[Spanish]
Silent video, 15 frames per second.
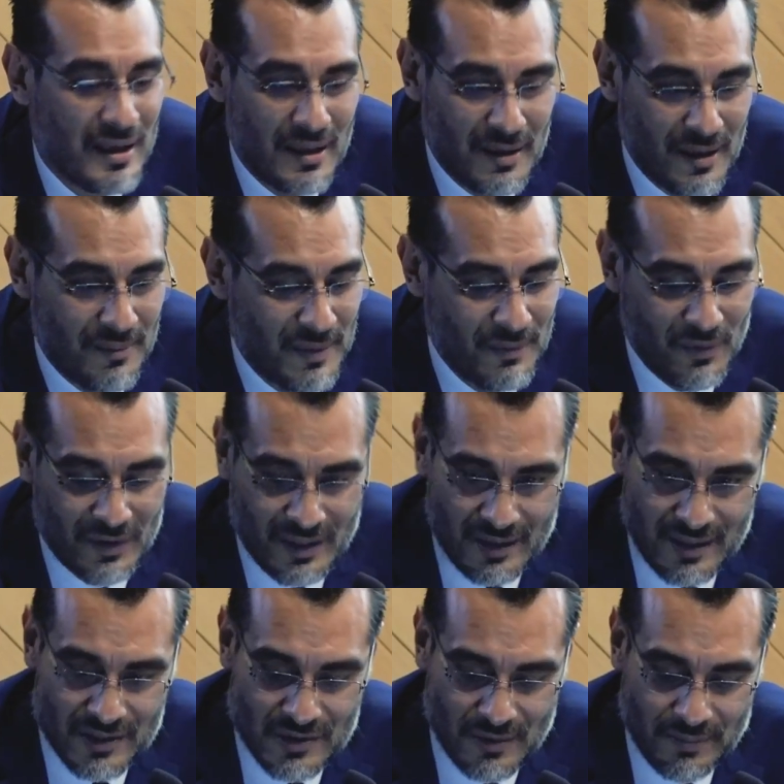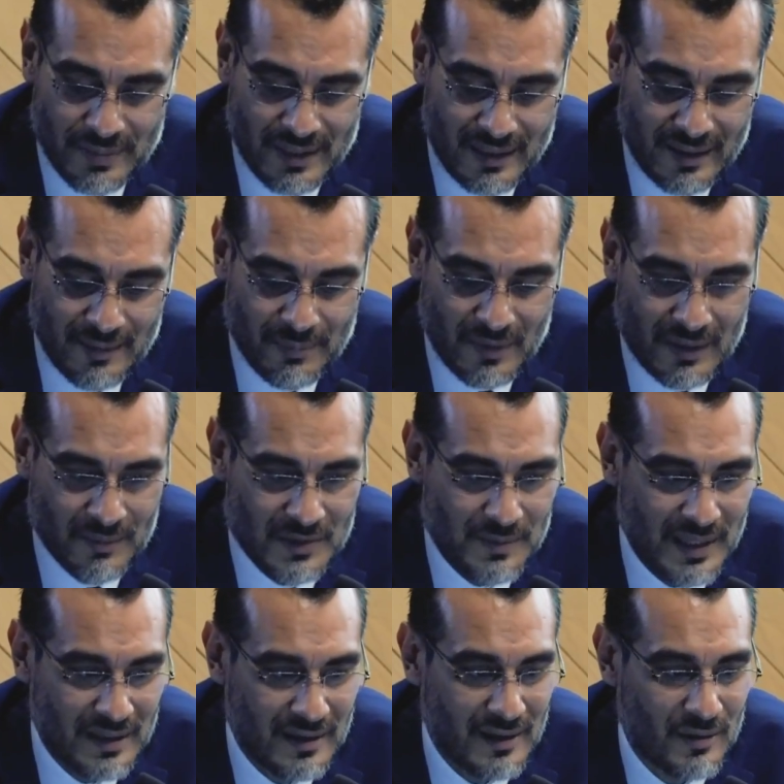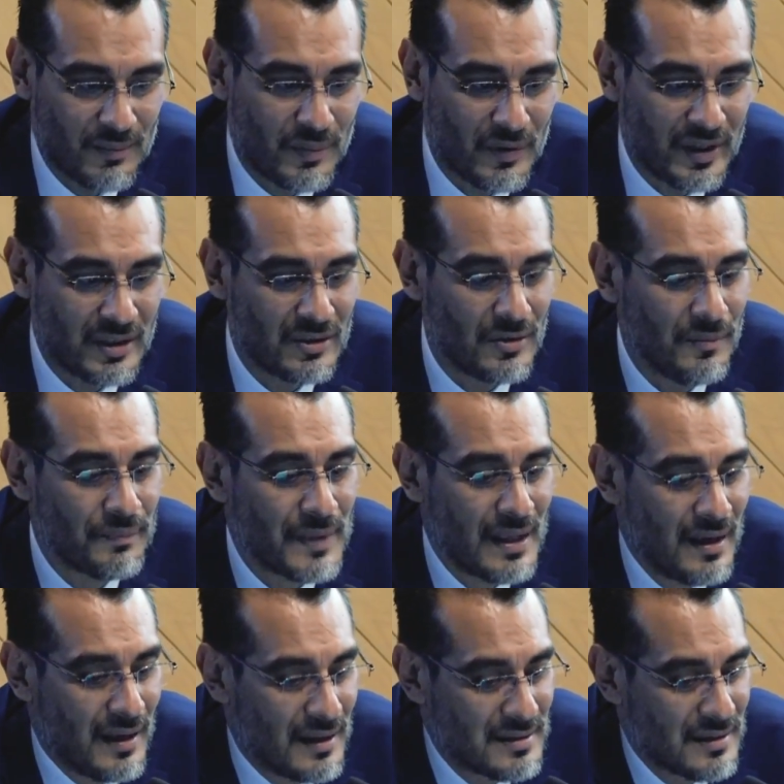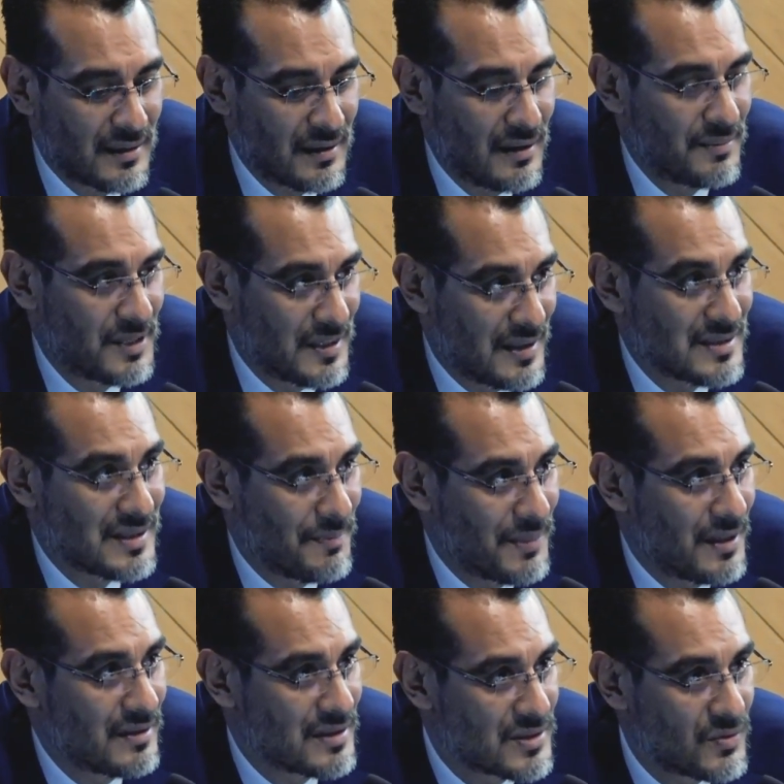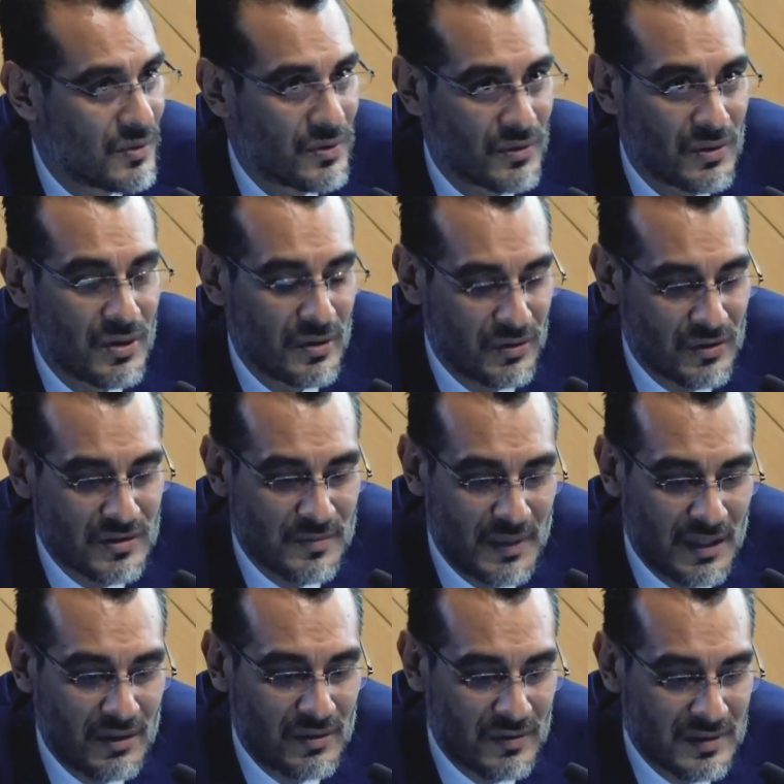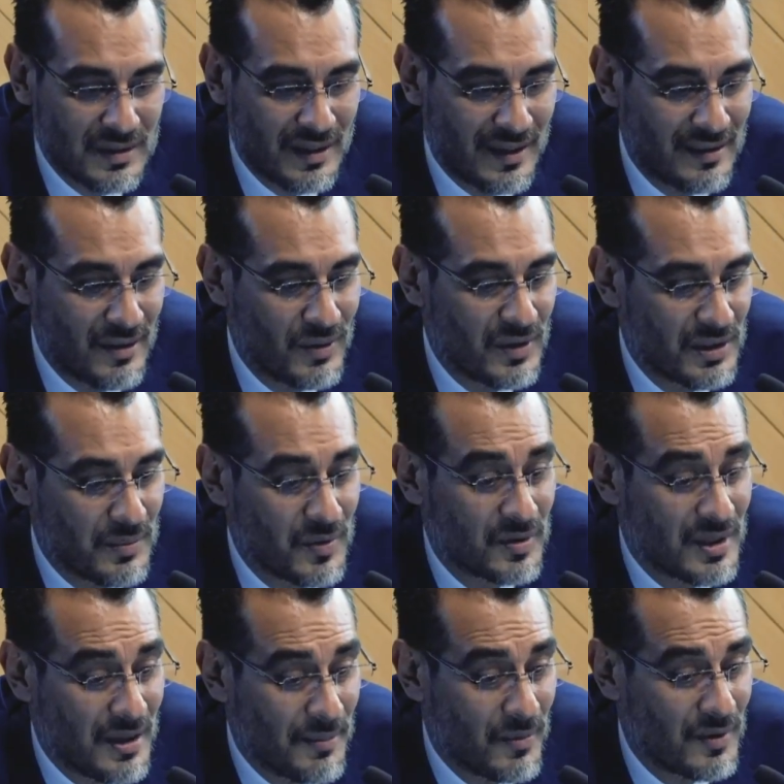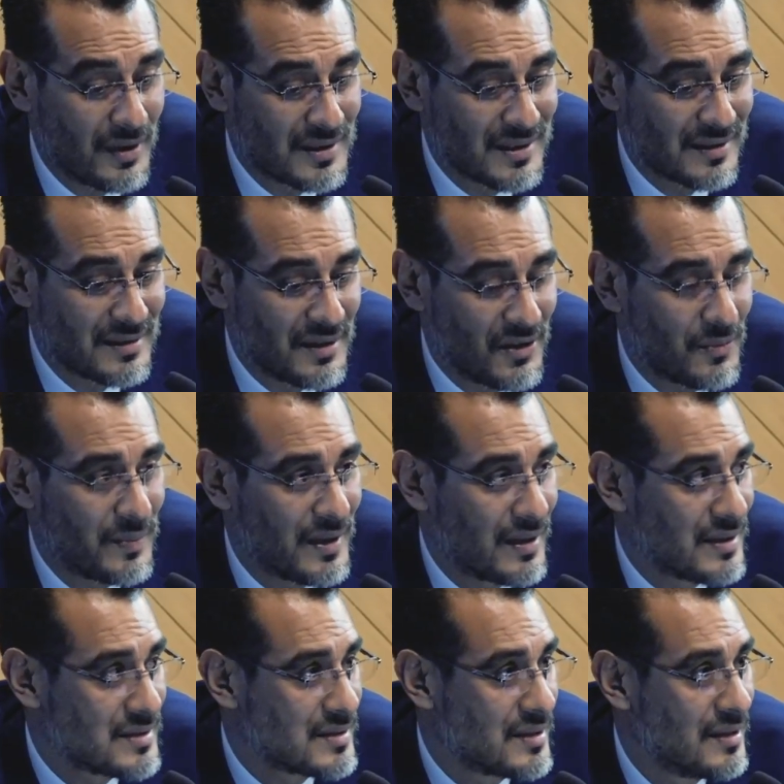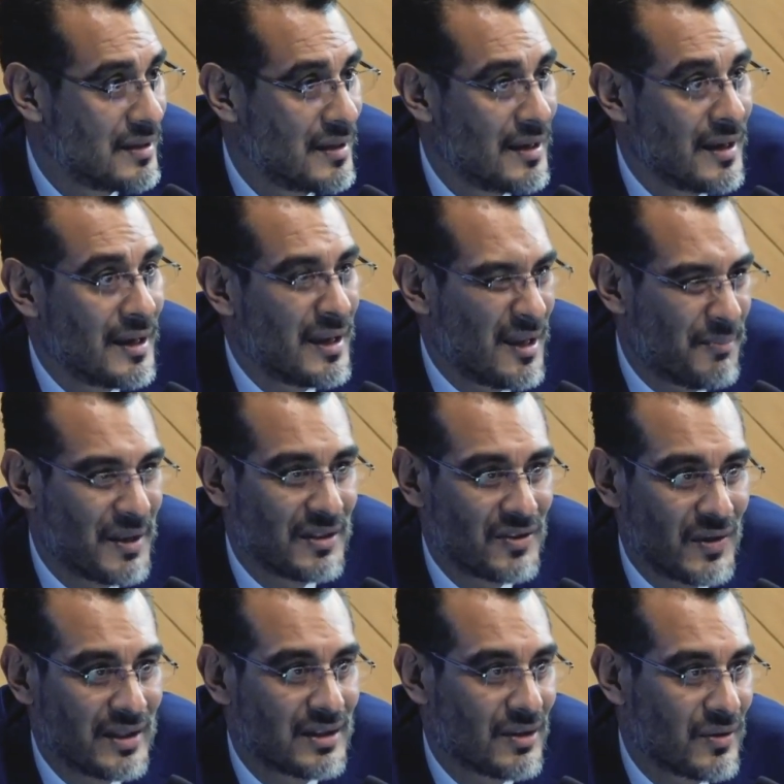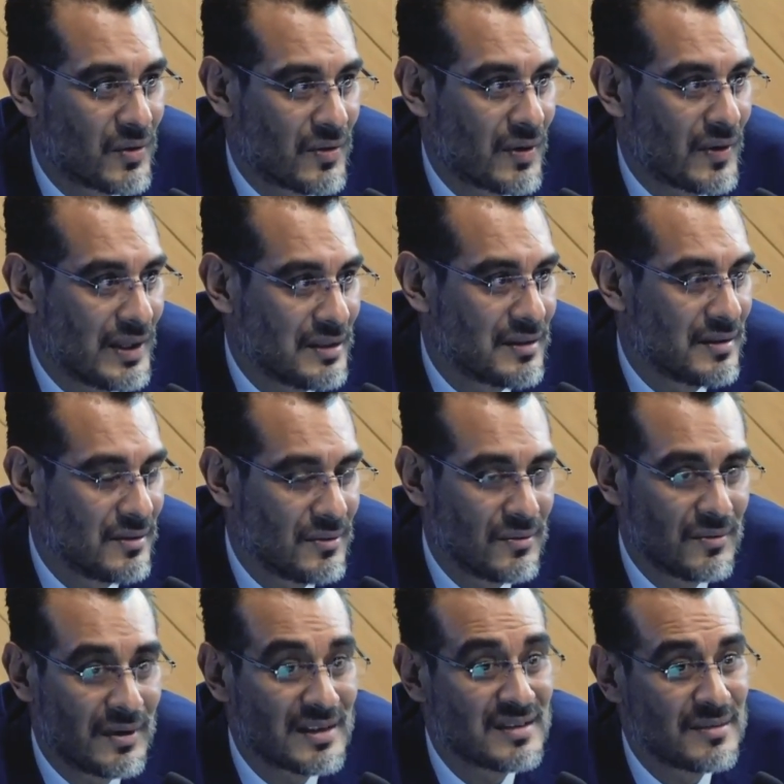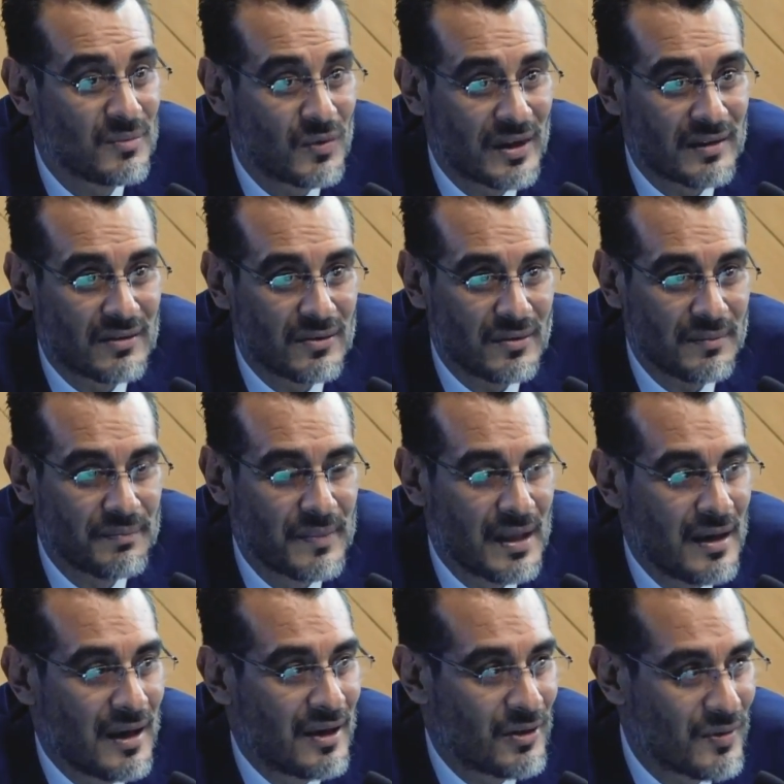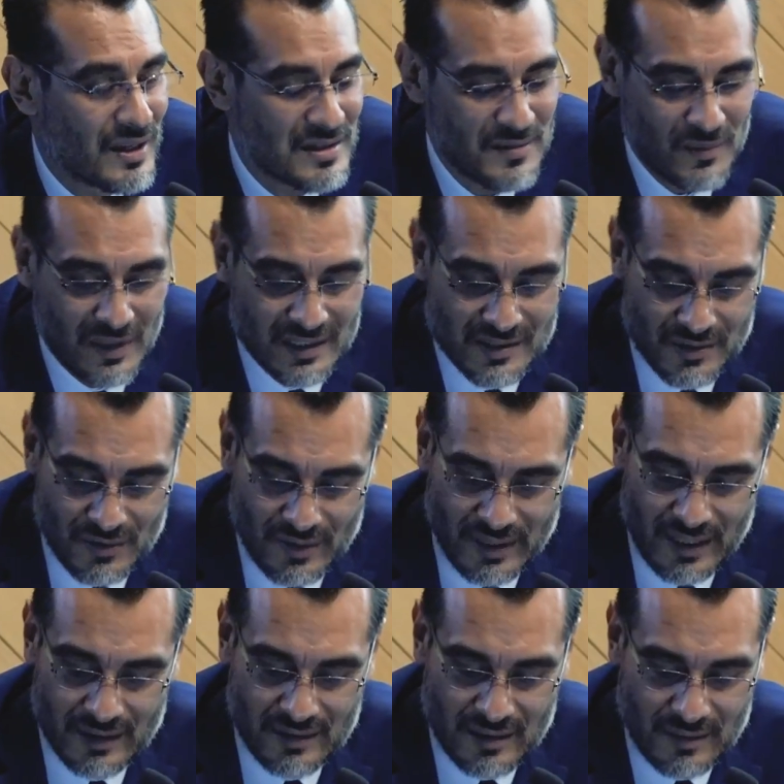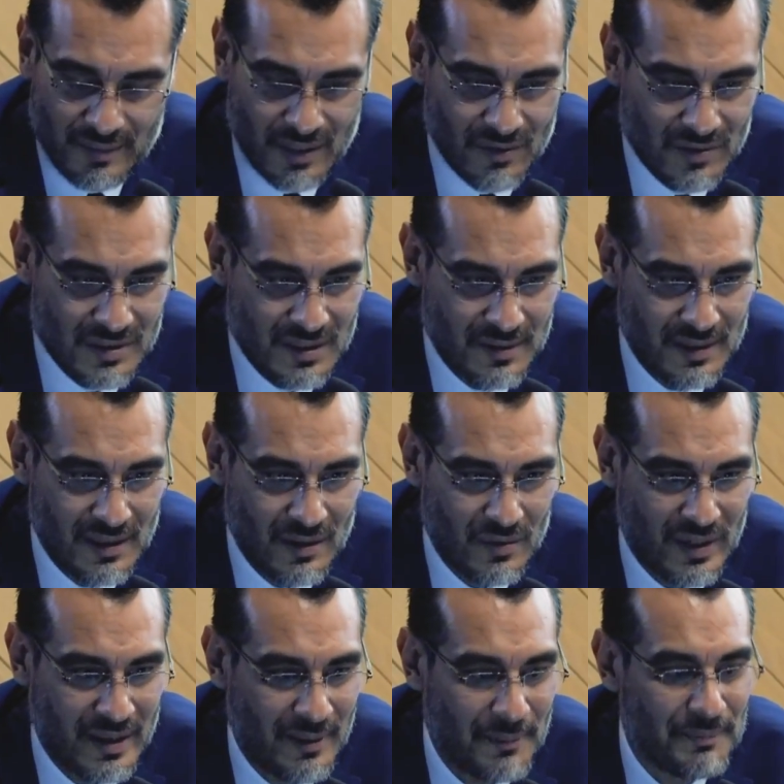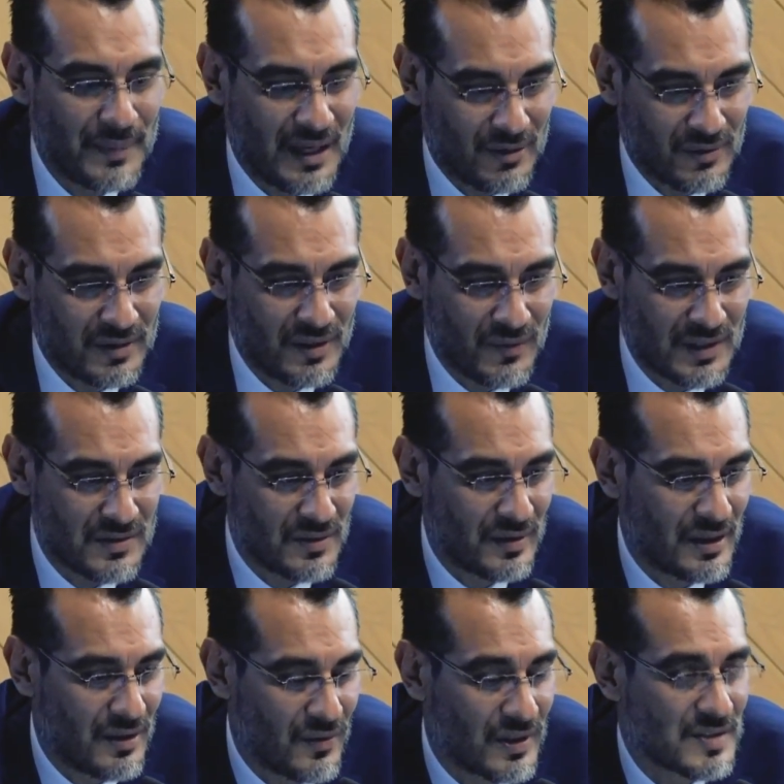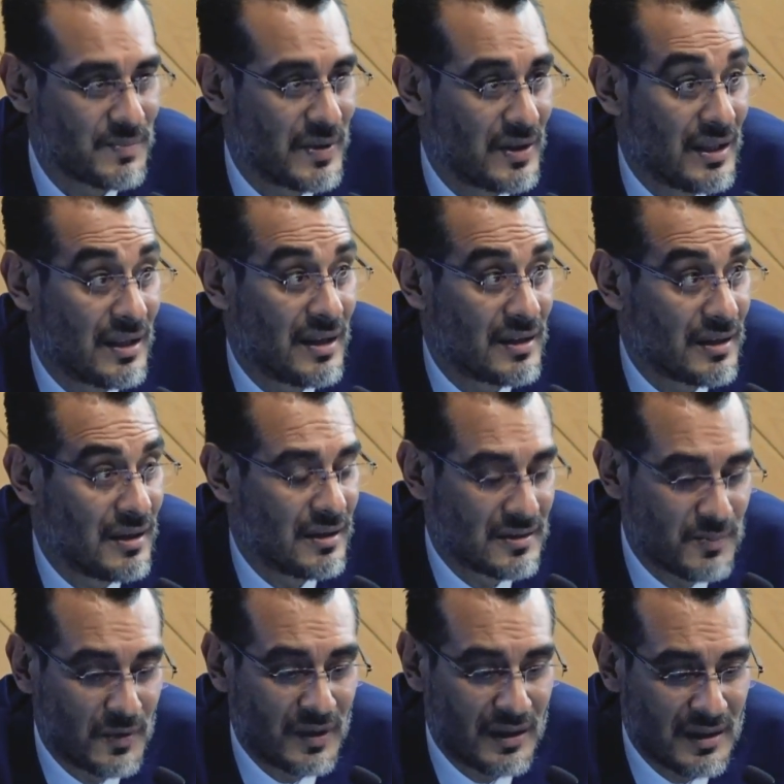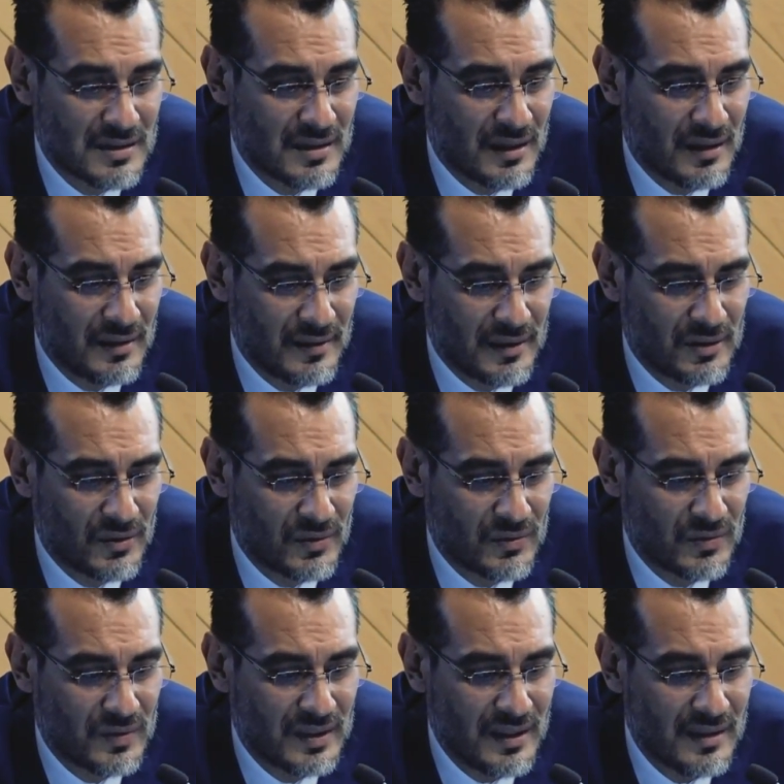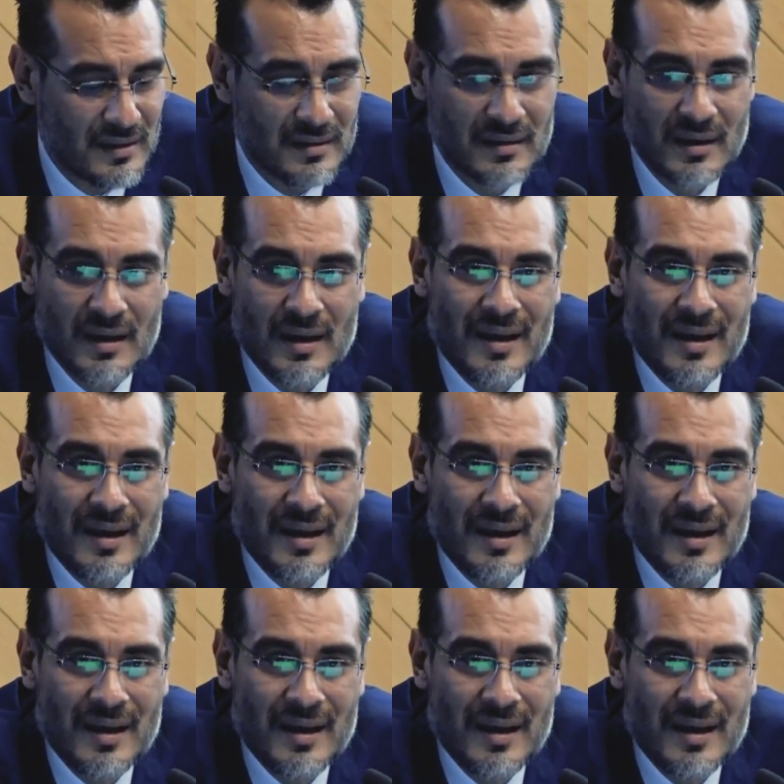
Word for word: Eh, me voy derecho para que podamos platicar un poquito acerca de, este plan de estudios 2012 en el último tramo del sexenio panista y planteo la interrogante, una simulación y una simulación en términos de lo que a continuación quiero eh, exponerles a, todos ustedes.